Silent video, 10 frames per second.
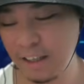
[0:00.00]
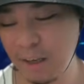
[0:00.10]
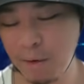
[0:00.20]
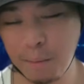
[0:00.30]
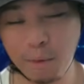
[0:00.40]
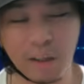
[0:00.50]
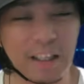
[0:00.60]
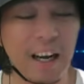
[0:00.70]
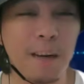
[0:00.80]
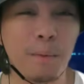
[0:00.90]
'Di ba po sa
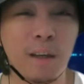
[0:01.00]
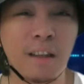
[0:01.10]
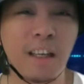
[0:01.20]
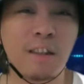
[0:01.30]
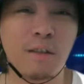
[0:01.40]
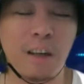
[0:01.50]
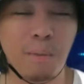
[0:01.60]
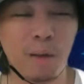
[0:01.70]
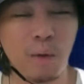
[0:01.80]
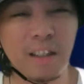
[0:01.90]
tagal po ng tensyon ng
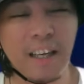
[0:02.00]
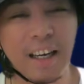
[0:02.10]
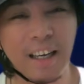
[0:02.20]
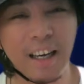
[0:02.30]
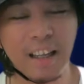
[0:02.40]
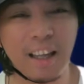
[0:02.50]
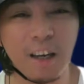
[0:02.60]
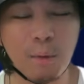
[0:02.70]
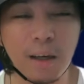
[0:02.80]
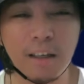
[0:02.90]
between China and
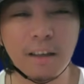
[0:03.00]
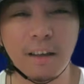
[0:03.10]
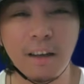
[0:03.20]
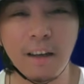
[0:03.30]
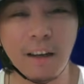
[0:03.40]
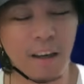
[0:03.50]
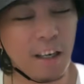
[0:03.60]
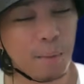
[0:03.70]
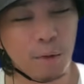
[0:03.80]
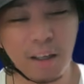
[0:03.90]
Taiwan
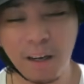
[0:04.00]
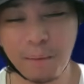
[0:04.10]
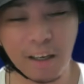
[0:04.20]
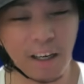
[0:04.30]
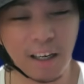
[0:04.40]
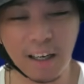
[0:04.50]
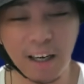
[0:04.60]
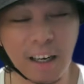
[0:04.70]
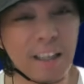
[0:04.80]
hindi po nila magera-gera.